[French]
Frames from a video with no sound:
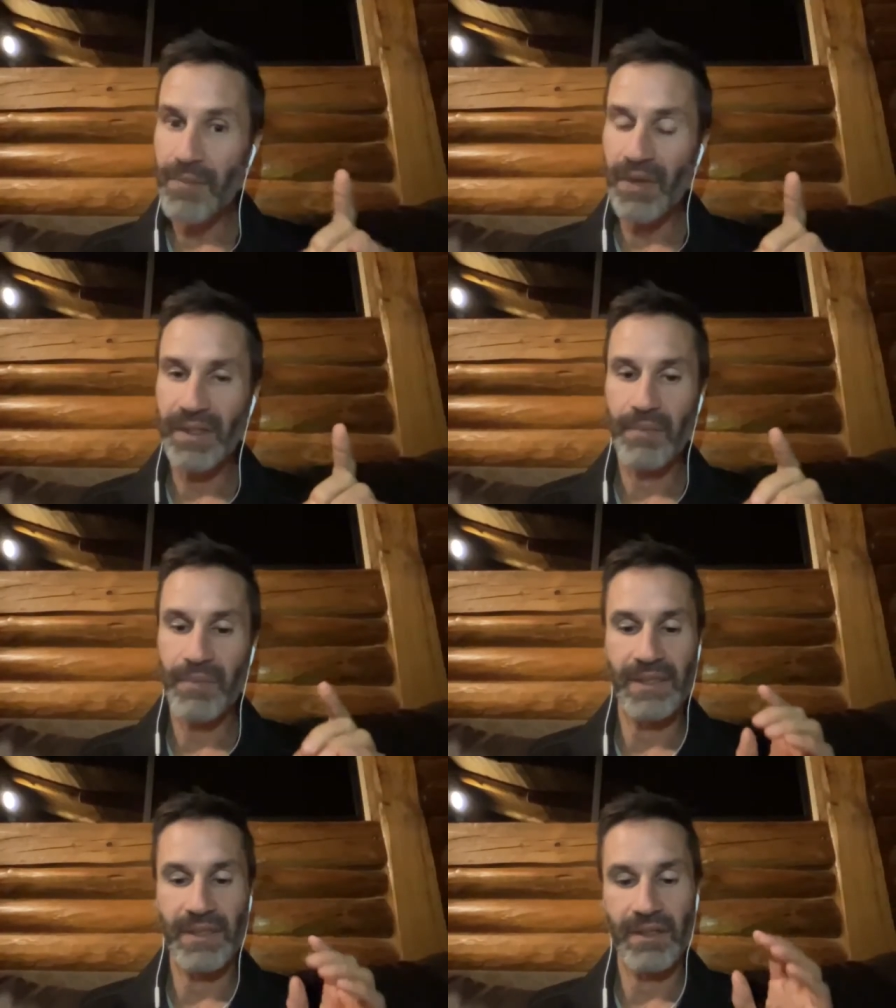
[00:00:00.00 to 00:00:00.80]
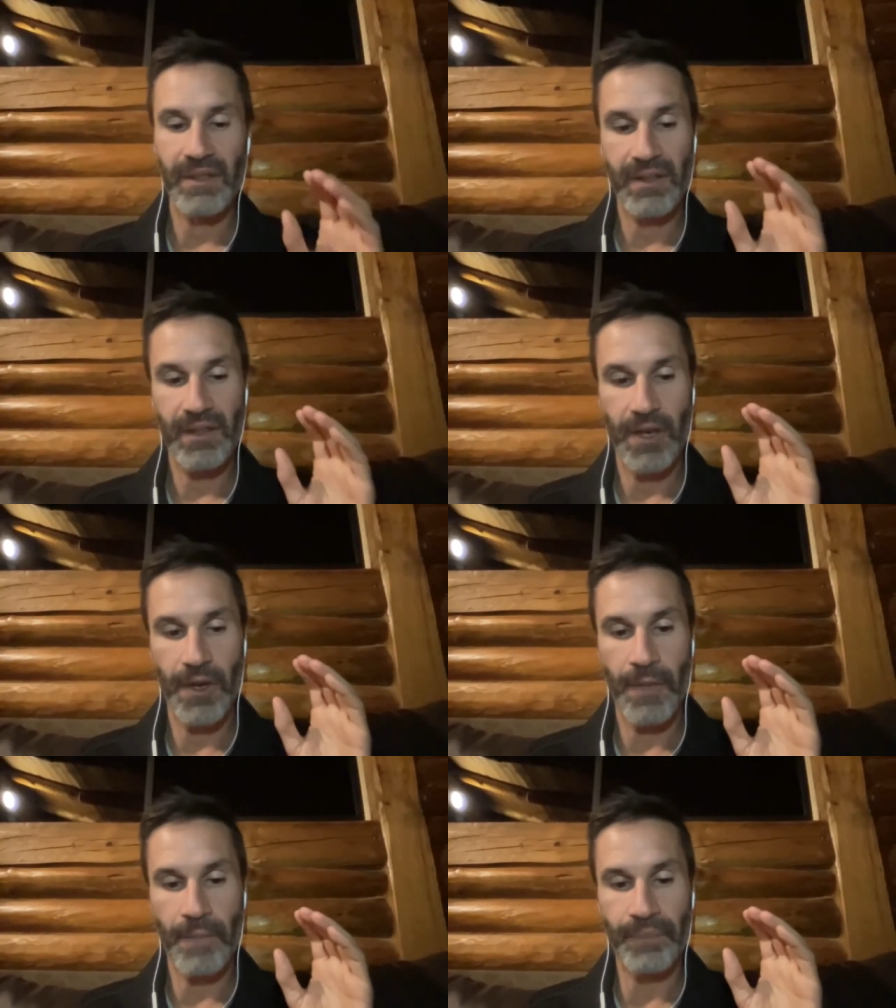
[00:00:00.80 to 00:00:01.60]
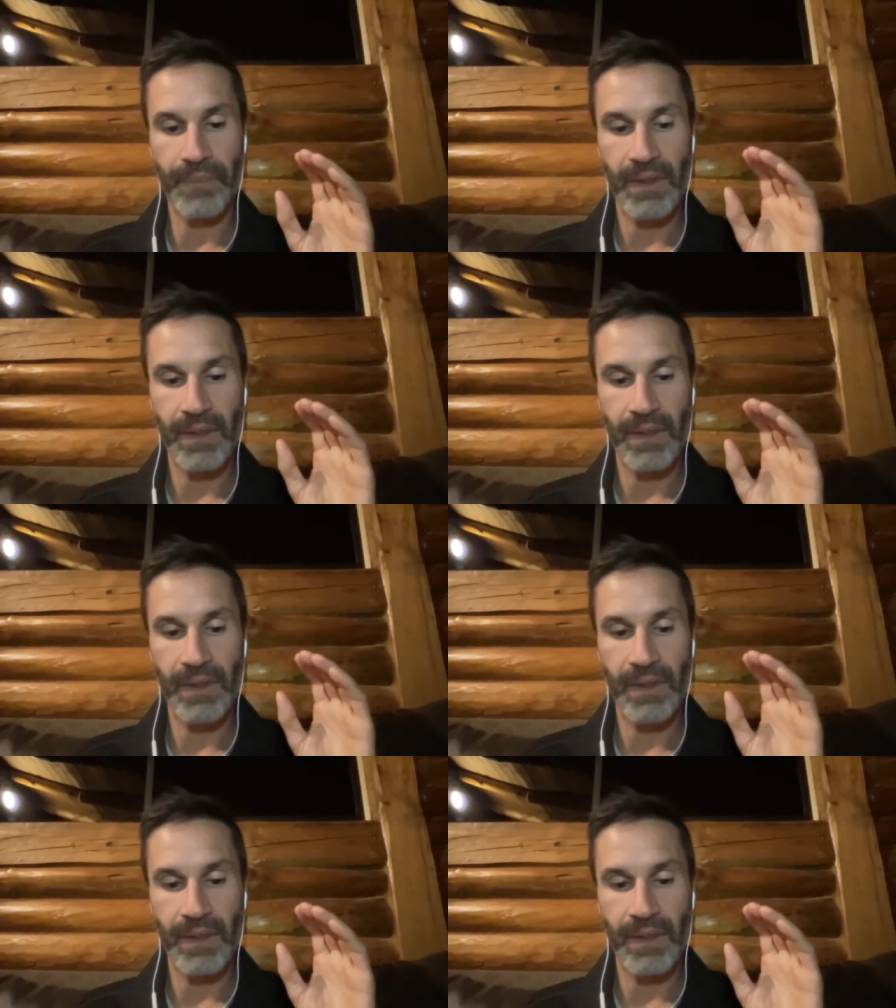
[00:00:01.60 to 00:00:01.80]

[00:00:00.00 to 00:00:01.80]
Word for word: important parce que euh,